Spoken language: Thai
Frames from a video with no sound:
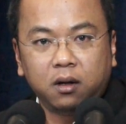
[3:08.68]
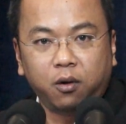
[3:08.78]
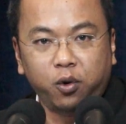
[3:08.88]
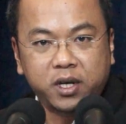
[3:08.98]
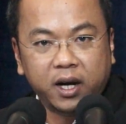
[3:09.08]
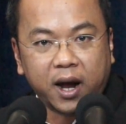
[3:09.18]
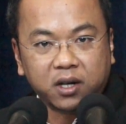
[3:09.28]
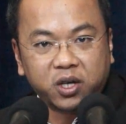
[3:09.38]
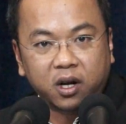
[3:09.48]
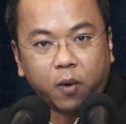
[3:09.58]
คุณยิ่งรัก
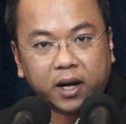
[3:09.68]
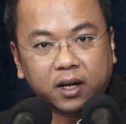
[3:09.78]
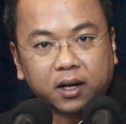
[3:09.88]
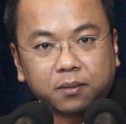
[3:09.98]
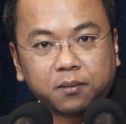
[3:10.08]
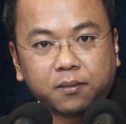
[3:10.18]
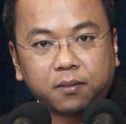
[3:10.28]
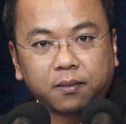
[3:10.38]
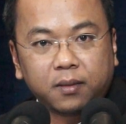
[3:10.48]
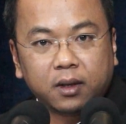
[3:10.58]
ชินวัตรเนี่ย
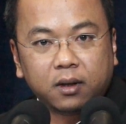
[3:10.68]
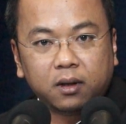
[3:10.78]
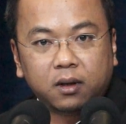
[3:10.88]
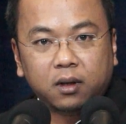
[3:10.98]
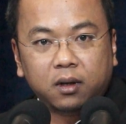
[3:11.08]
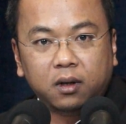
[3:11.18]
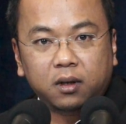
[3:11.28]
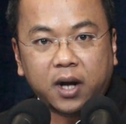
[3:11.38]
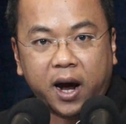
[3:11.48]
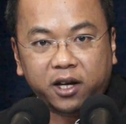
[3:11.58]

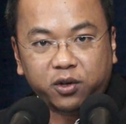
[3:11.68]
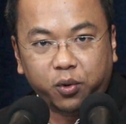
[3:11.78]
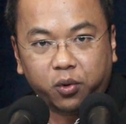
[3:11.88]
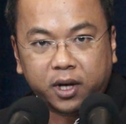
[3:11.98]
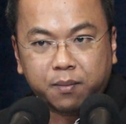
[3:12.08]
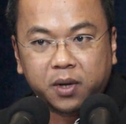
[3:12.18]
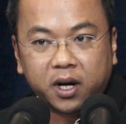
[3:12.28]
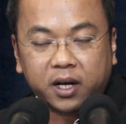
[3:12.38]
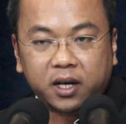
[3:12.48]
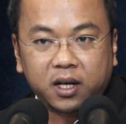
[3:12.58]
ได้ถูกดำเนิ
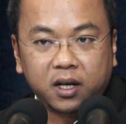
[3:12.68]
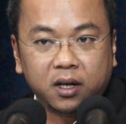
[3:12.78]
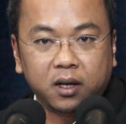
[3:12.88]
นคดี